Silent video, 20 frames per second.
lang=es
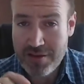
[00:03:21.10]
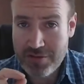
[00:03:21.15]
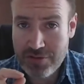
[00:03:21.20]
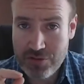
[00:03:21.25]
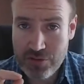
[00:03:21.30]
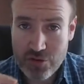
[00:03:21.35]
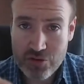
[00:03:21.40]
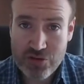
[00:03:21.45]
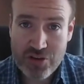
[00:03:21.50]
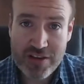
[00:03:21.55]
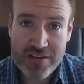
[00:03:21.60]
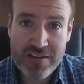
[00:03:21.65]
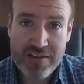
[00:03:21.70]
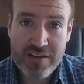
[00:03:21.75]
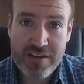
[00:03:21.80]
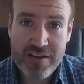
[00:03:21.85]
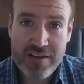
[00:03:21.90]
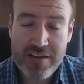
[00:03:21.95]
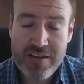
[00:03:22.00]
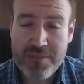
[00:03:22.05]
No sé
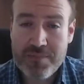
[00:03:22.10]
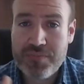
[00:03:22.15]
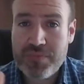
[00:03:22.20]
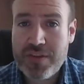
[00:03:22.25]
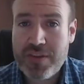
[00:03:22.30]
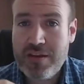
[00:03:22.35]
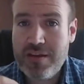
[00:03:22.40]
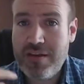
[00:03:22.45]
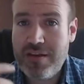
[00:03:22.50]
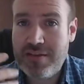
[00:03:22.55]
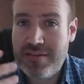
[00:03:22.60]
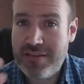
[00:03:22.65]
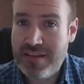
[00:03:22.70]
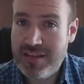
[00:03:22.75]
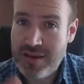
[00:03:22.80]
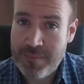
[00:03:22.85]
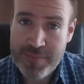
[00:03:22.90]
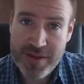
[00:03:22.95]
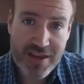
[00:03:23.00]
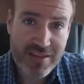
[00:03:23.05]
si
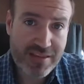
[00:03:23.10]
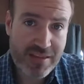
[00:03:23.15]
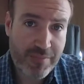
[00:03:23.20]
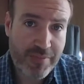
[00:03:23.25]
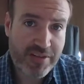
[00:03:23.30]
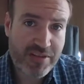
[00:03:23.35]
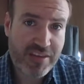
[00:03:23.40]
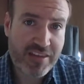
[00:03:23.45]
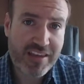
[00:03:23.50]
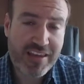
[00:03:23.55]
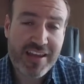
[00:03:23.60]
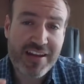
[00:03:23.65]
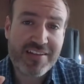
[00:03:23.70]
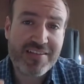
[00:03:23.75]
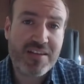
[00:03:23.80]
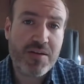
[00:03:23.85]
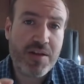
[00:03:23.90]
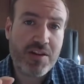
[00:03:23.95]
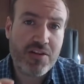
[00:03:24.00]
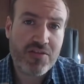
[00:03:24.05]
independientemente de quien
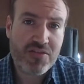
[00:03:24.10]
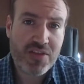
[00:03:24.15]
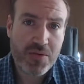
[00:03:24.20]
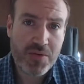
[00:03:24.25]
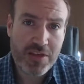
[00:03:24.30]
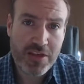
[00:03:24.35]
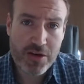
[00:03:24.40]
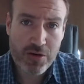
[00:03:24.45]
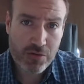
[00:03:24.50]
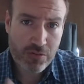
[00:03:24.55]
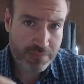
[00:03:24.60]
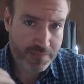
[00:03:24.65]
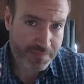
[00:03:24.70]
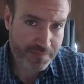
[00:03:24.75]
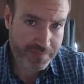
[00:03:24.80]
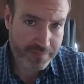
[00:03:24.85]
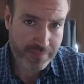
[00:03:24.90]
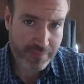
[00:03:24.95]
esté viendo este video,